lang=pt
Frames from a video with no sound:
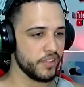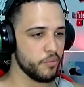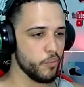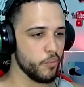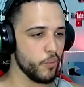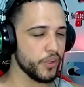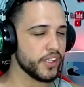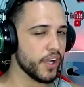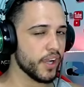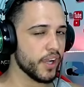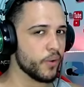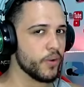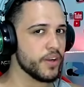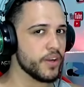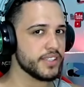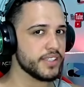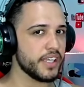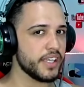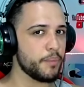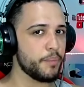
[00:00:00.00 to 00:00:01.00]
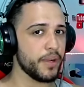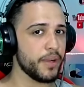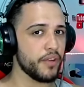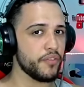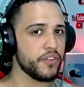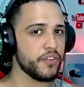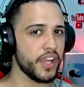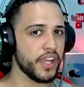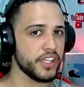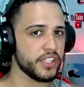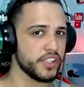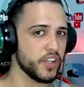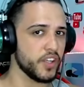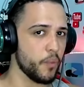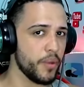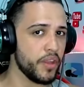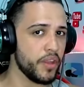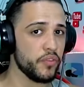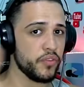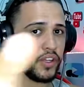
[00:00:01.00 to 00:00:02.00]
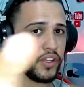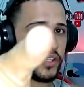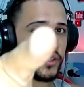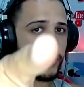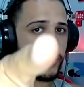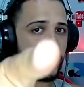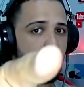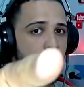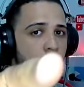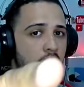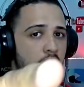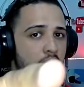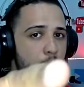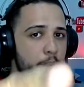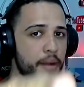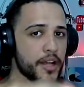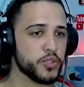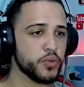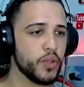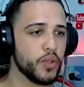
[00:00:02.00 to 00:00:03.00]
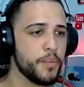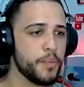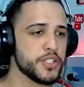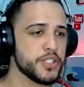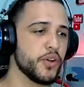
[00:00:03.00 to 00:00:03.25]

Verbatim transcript: Tem muita coisa ainda pela frente, então bem-vindo a mais um